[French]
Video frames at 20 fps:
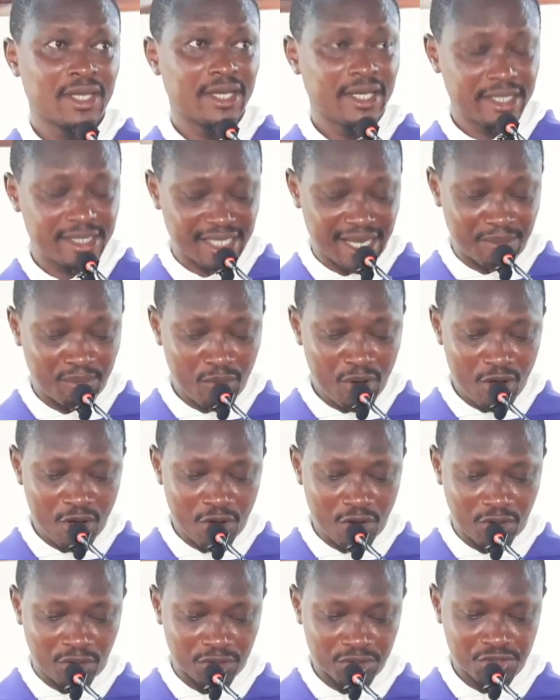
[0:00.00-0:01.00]
Et sa
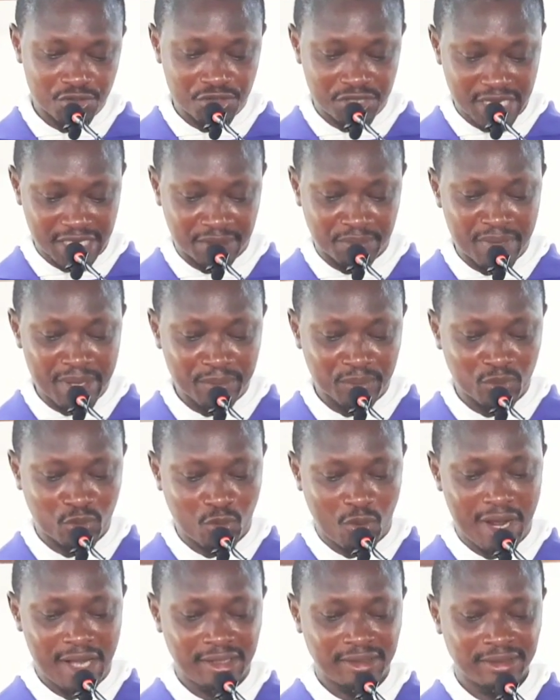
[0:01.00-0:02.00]
mort sur cette même
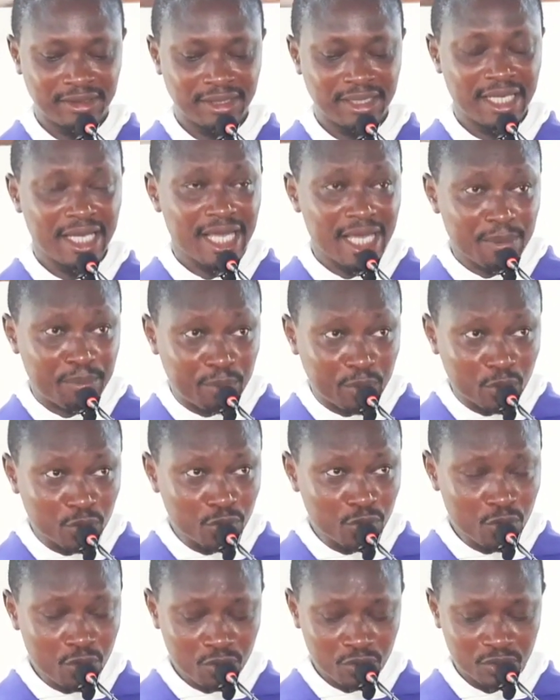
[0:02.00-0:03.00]
croix est pour
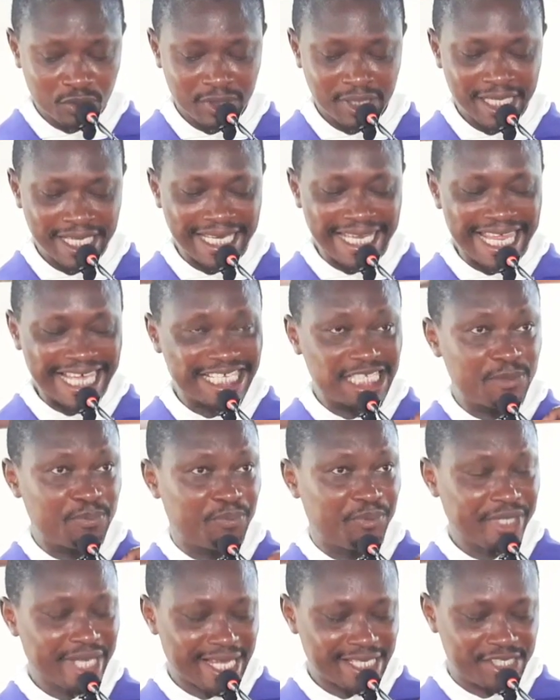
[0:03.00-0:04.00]
nous
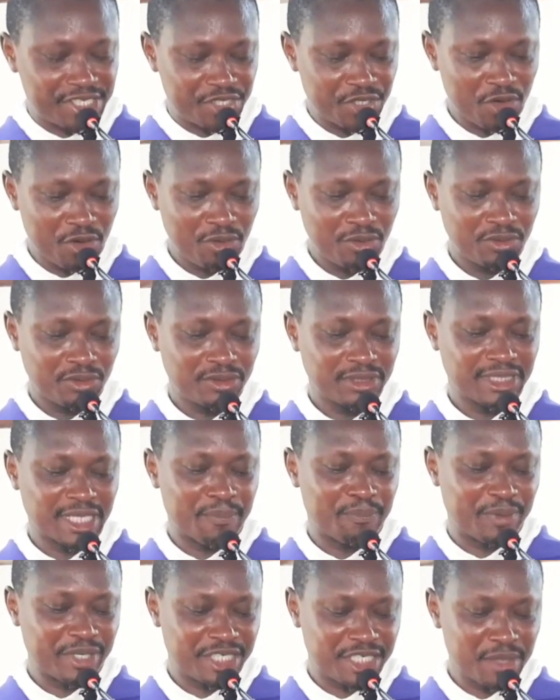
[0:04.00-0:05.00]
l'expiation des
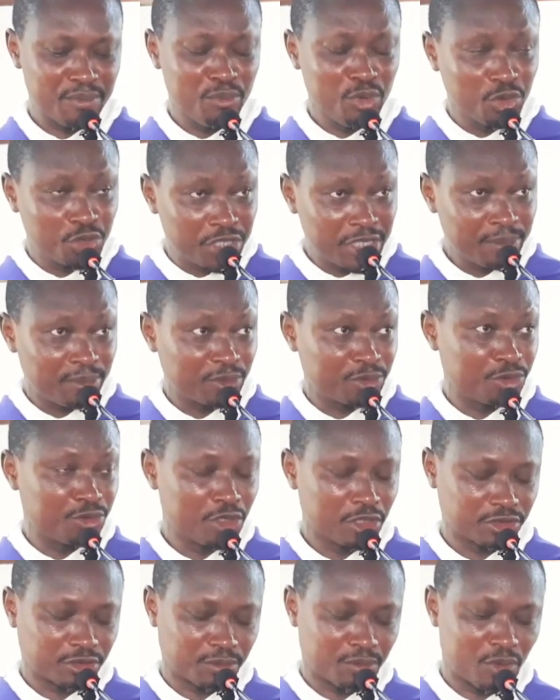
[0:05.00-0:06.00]
péchés multiples de
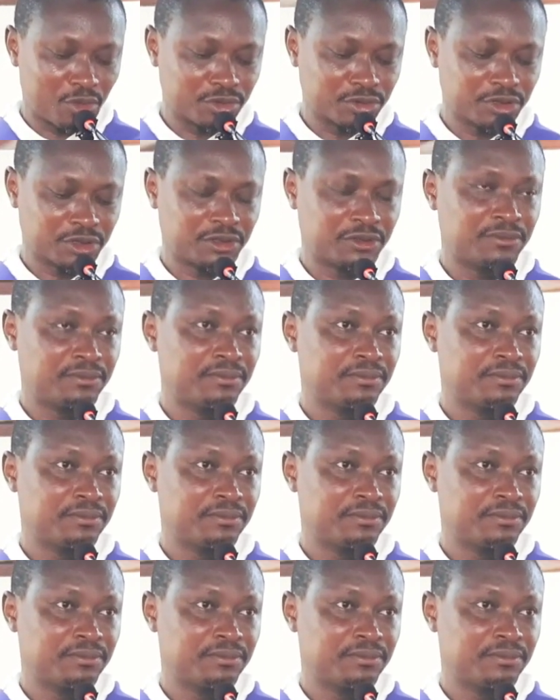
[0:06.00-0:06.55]
notre monde.